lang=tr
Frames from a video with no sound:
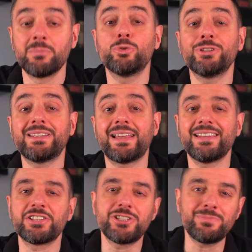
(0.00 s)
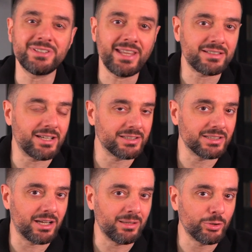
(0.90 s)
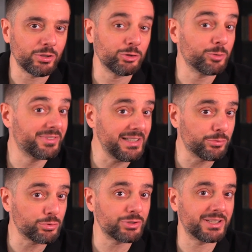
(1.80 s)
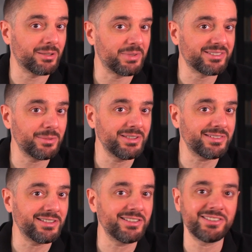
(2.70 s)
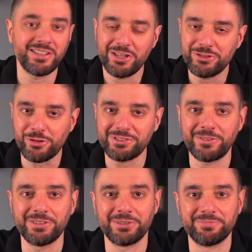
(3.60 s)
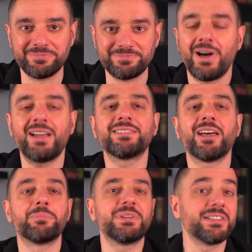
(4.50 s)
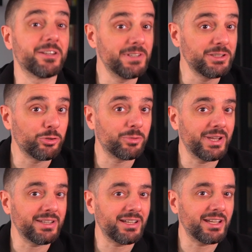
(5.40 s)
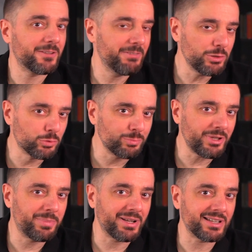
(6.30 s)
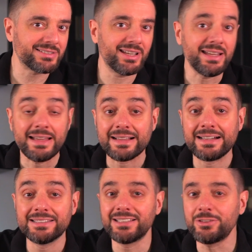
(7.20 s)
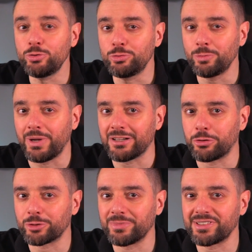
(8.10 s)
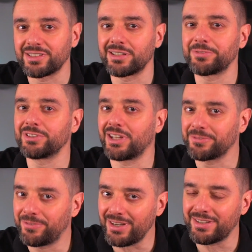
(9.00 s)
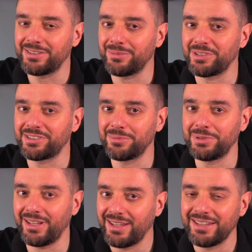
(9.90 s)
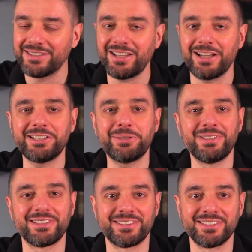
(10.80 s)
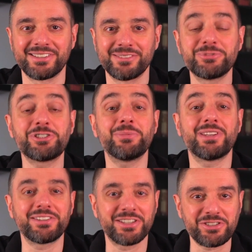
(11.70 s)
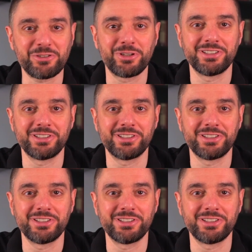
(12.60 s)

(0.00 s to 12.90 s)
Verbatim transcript: Bu nedenle şimdiden kanala abone olup zil tuşuna da basabilirseniz çok sevinirim. Hatta bir de videoyu beğenerek ve yorum yaparak da kanalın YouTube algoritması tarafından fark edilmesini bile sağlayabilirsiniz. Şimdiden teşekkür